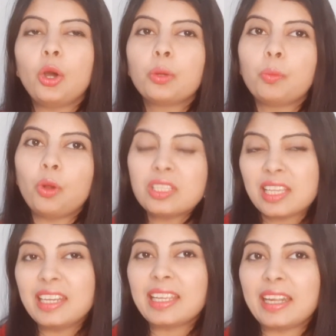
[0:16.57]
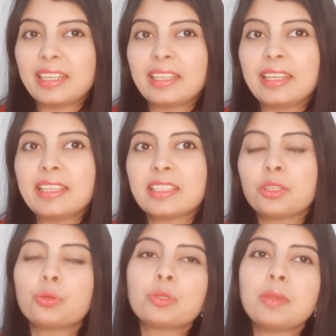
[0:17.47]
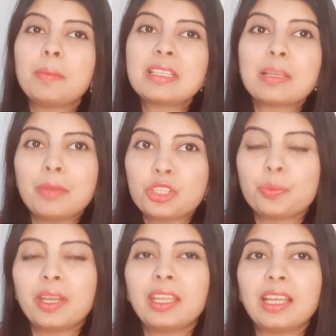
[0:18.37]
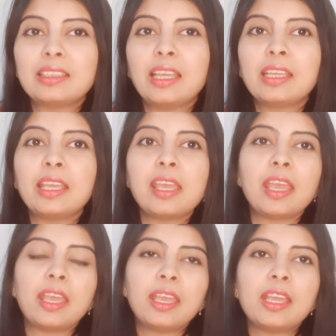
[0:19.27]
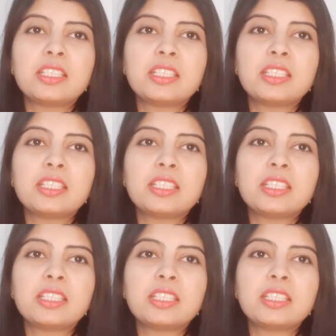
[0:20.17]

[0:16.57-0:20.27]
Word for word: और बहुत सारी कैटेगरीज है तो उसमें हमें समझ में नहीं आता है कि ए